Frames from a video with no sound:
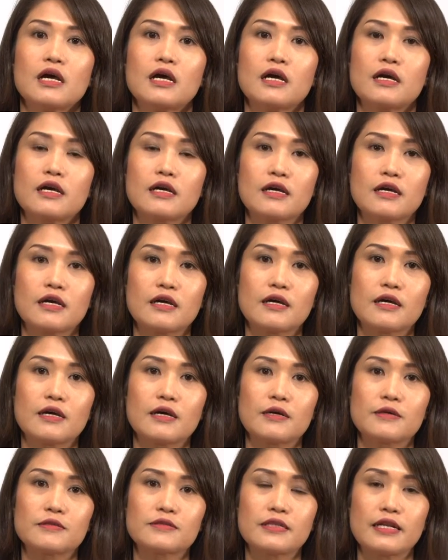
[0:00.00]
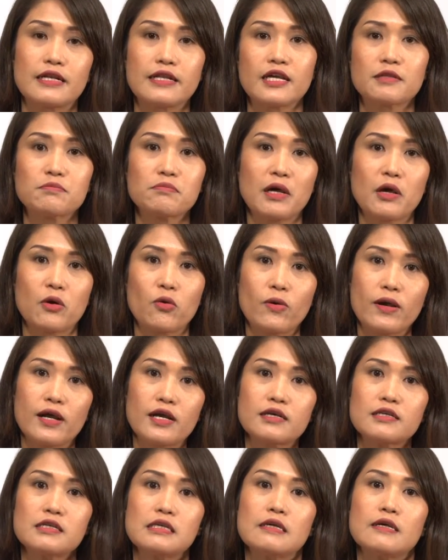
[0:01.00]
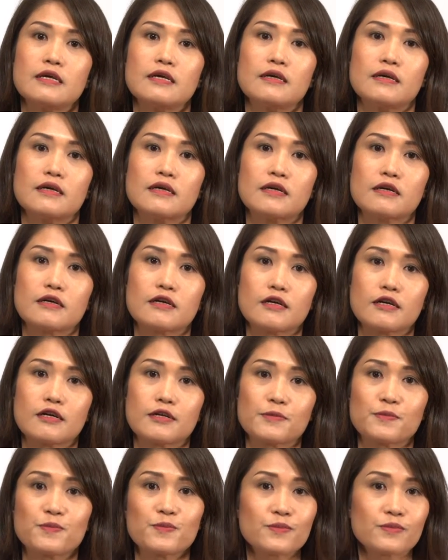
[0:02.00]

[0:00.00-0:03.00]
uh, terlihat bahwa Eh,